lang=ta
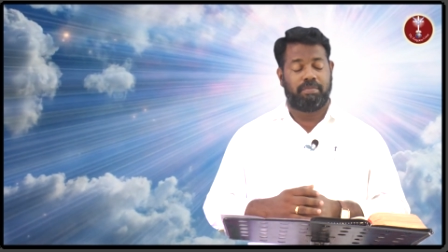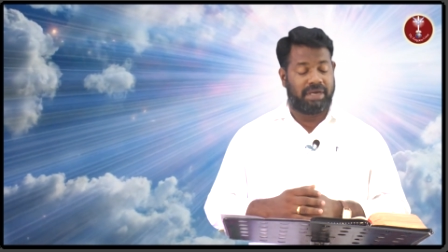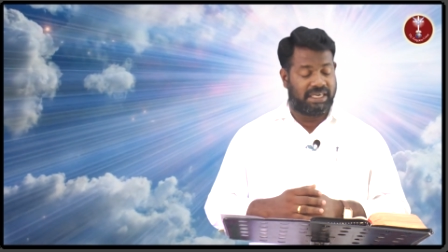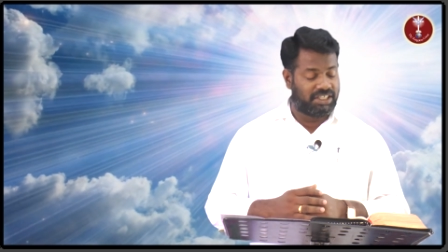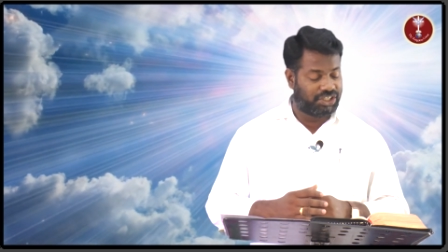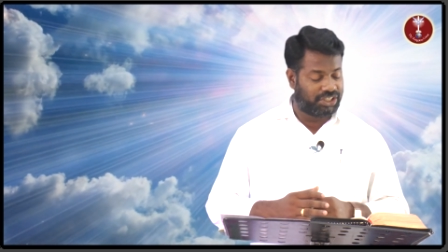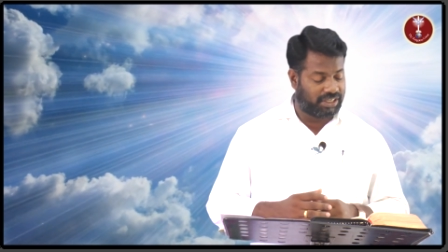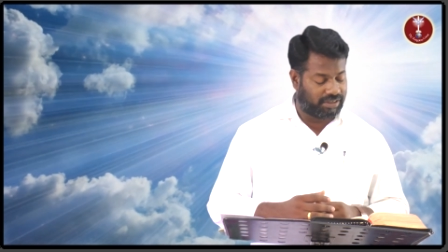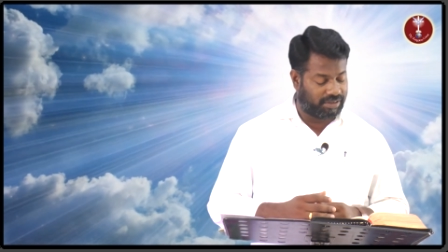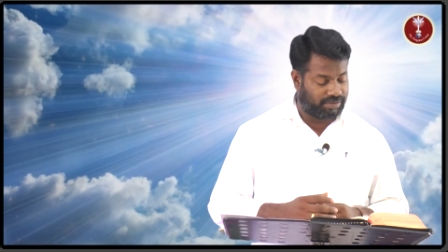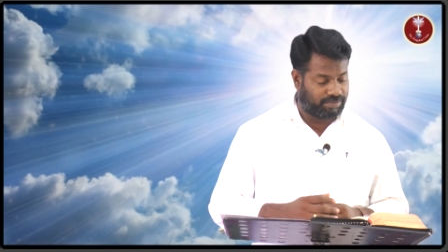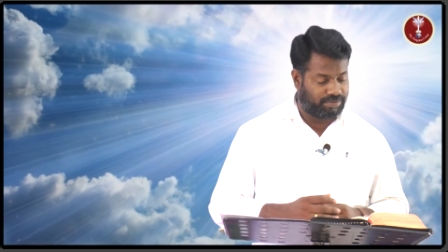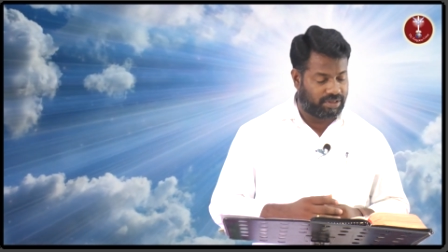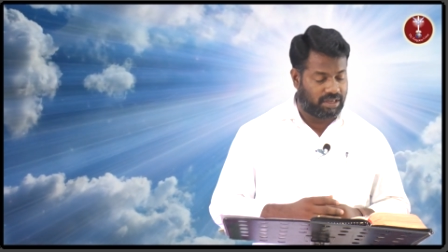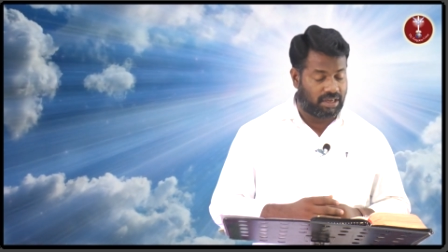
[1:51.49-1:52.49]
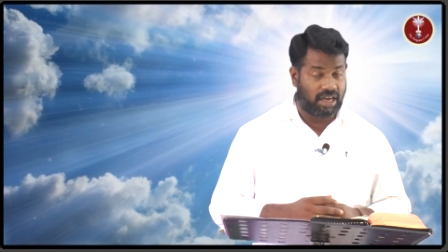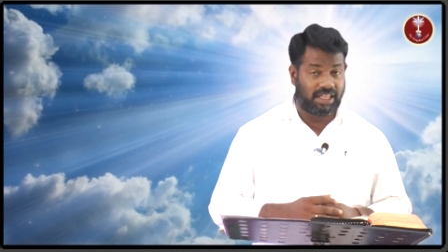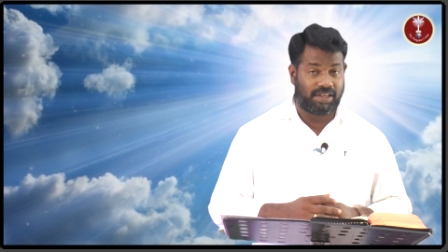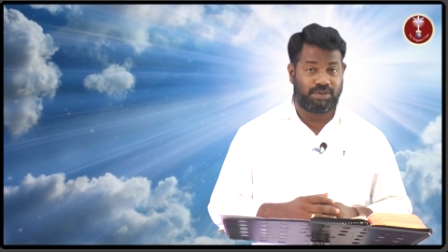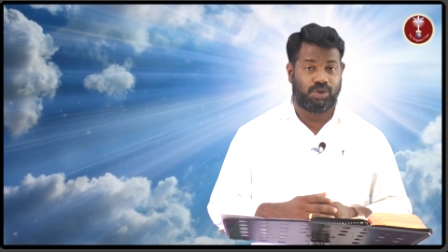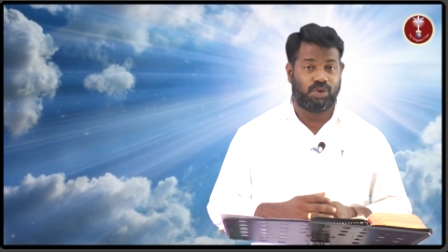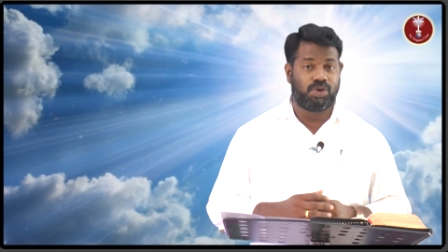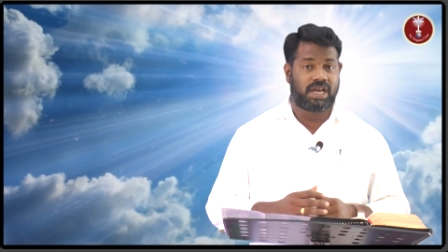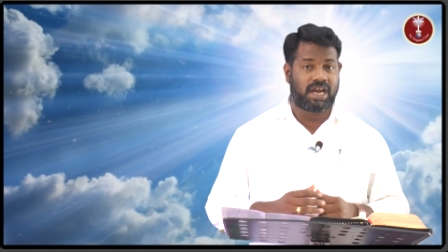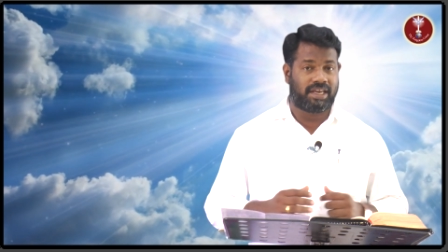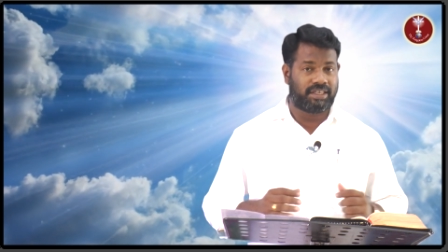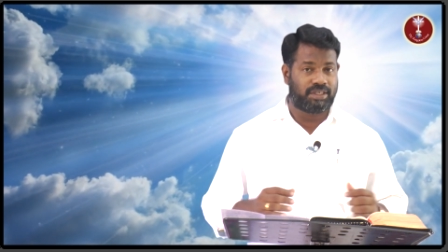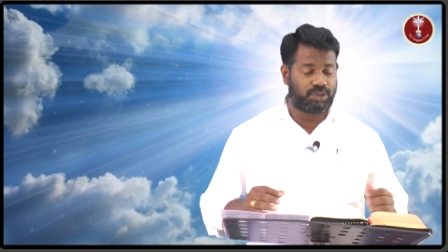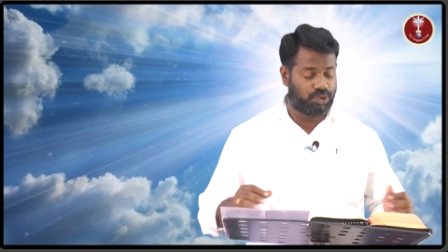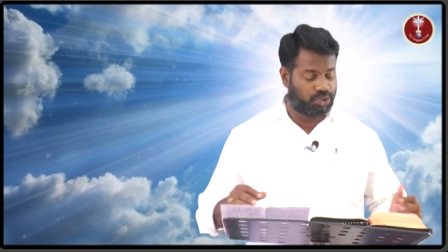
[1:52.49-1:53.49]
மனுஷன் அதாவது
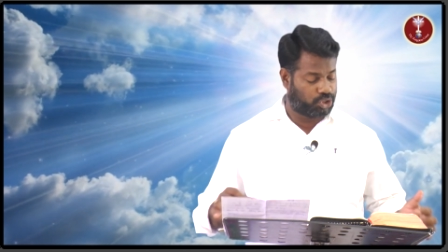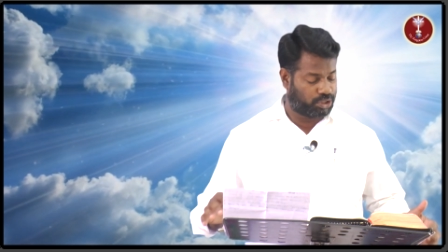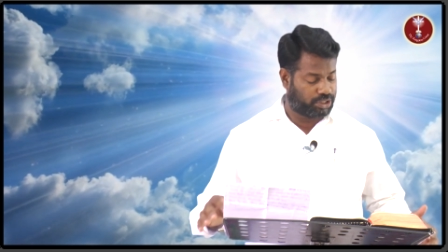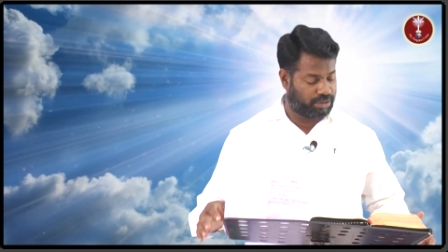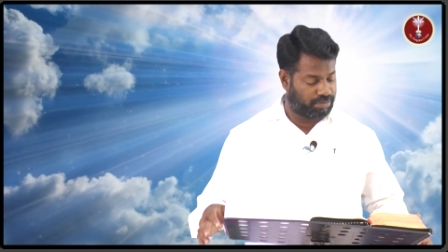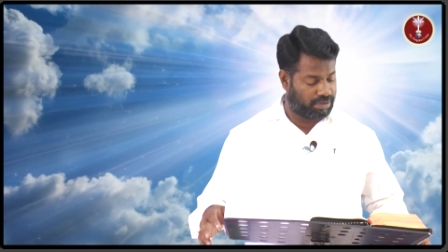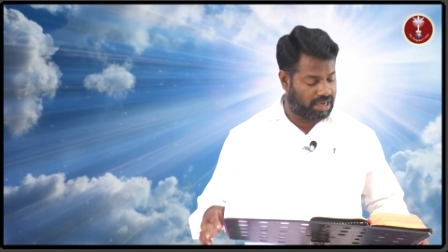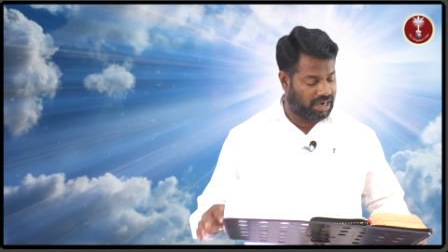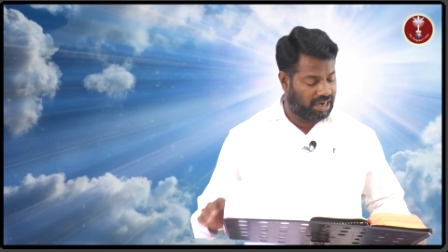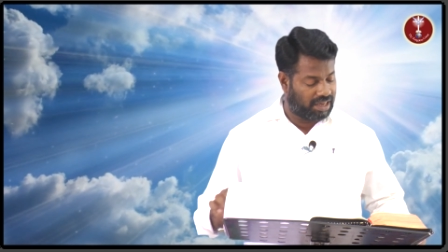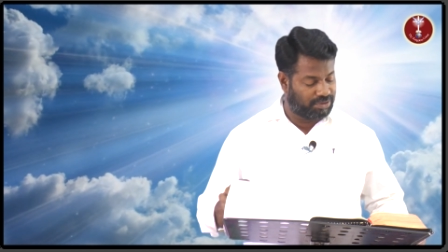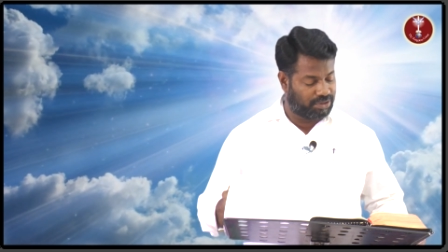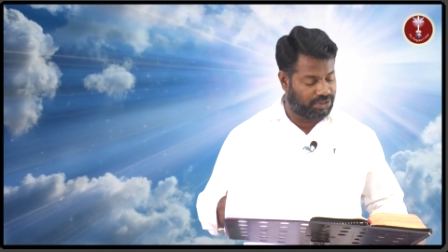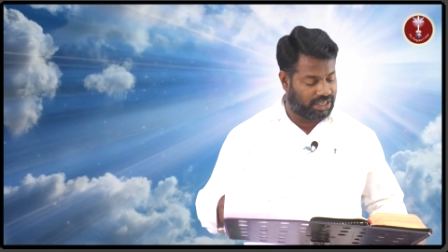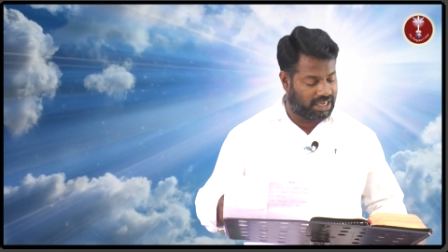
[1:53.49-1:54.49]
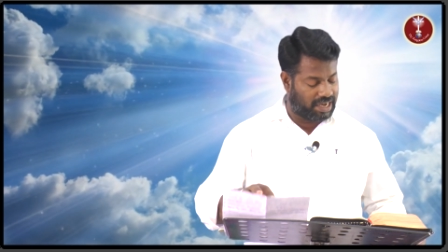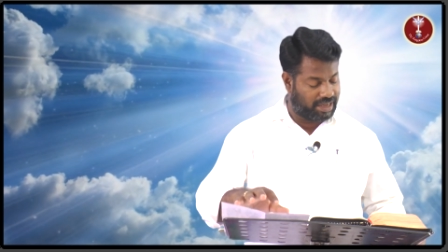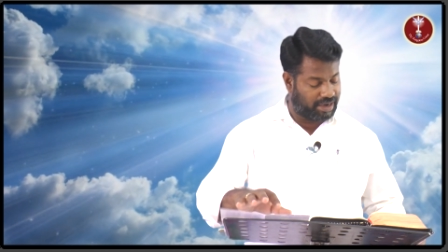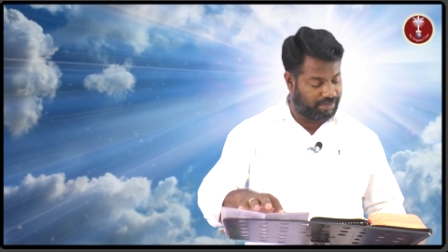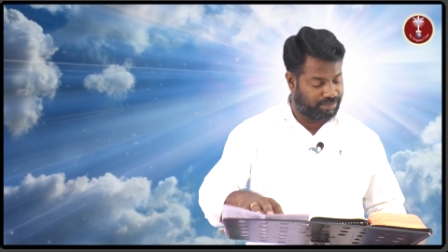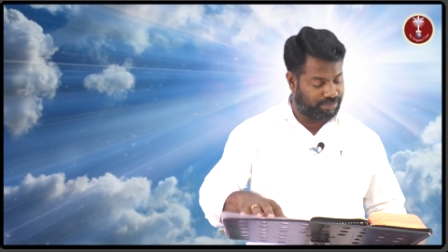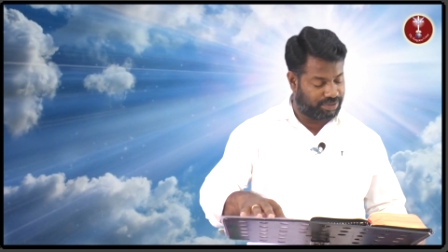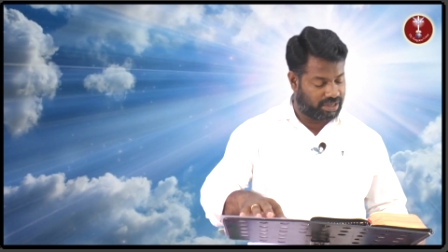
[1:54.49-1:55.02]
லூக்காளன சுசேஷம் நாலாவது அதிகாரம்